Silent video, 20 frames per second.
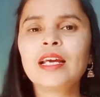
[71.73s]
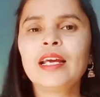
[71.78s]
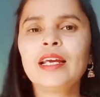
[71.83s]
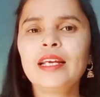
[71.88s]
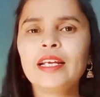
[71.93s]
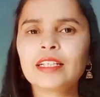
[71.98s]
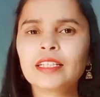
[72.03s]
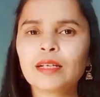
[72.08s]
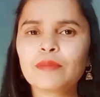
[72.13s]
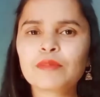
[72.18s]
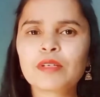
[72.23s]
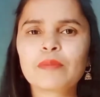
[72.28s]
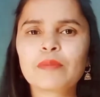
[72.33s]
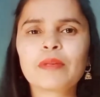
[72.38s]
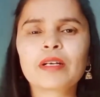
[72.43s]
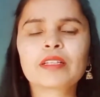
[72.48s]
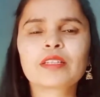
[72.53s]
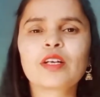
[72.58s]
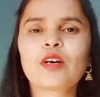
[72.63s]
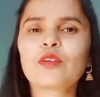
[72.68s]
एकदम
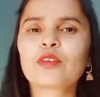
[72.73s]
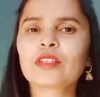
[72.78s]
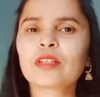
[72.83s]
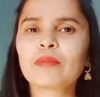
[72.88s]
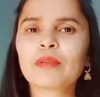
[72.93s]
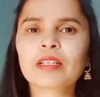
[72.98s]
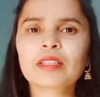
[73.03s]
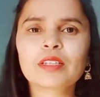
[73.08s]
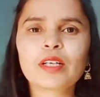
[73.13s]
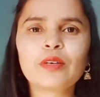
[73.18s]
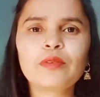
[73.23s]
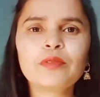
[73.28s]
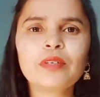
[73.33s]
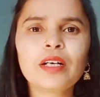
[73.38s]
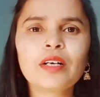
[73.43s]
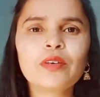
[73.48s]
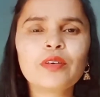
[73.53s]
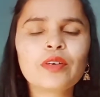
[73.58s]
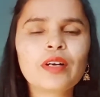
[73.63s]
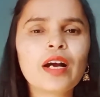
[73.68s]
चमकता और दमकता हुआ
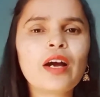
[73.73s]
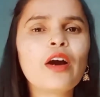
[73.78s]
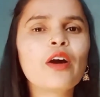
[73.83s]
होगा